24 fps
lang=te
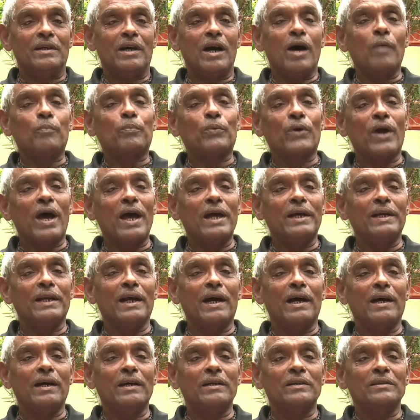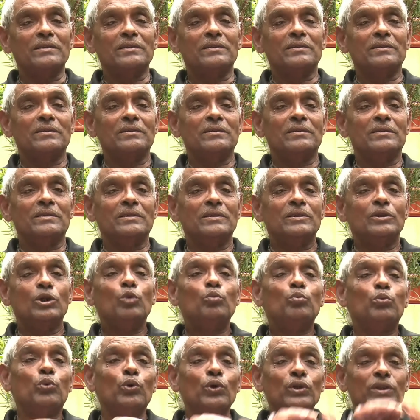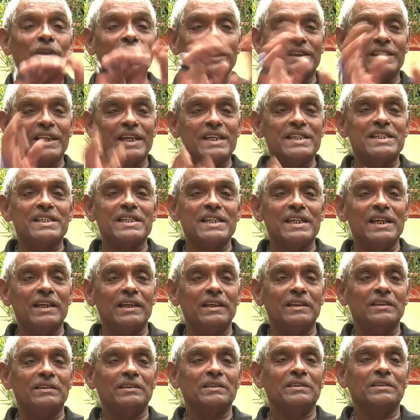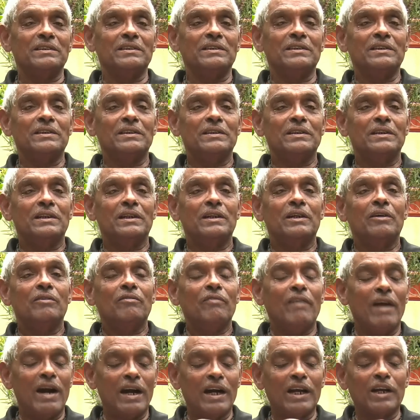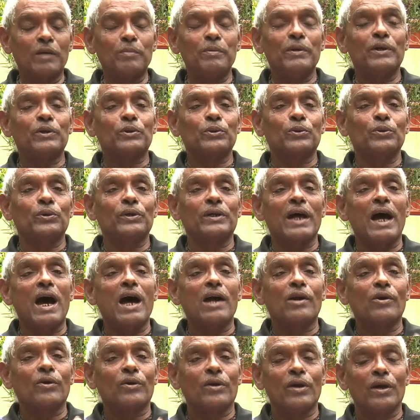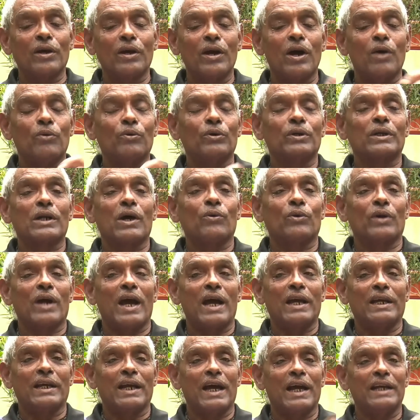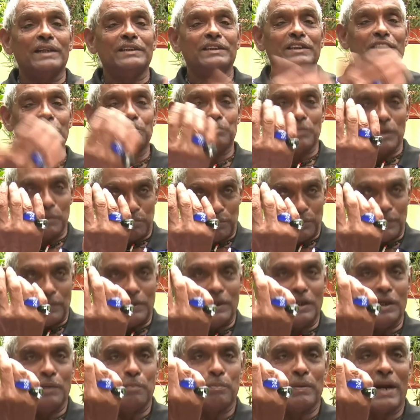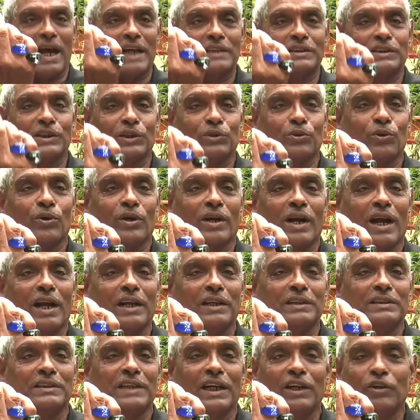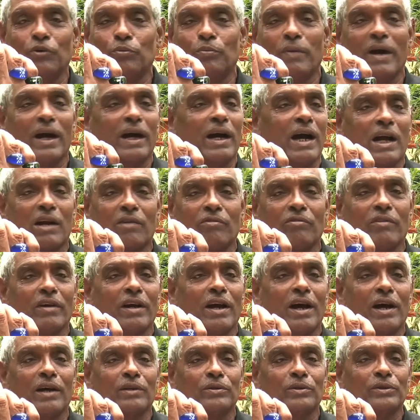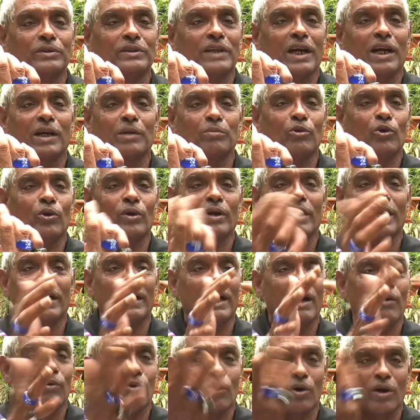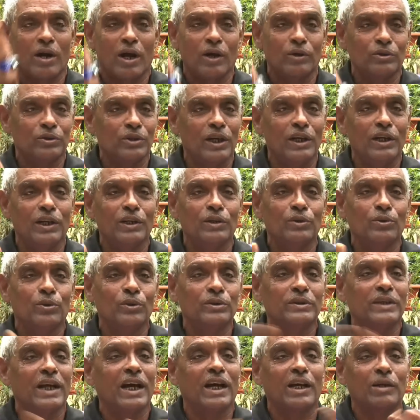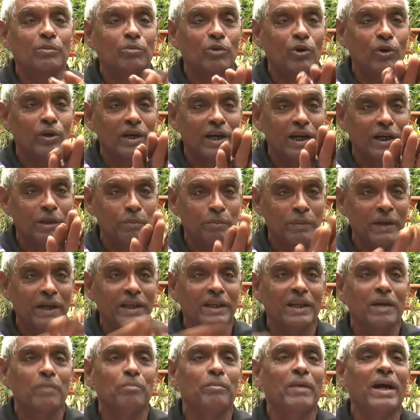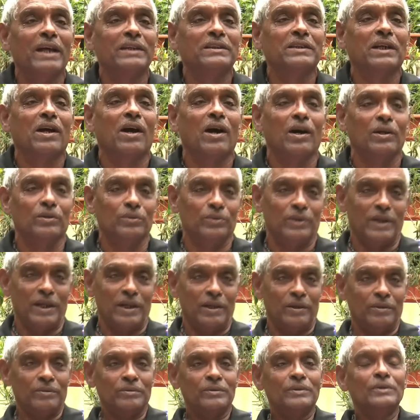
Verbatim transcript: అప్పుడు ఆయన పూజ చేసి వేళ్ళకి పెట్టుకుంటే ఆరోగ్యంగా ఉంటావు నాయన ఆయన చెప్పి ఈ ప్లాస్టిక్ ఉంగరాలు ఇచ్చాడు బంగారంవి కాదు జగన్మోహన్ రెడ్డి ఎవరో నాకు తెలియదు జగన్మోహన్ రెడ్డి పేటీఎం బ్యాచ్ కాదు నేను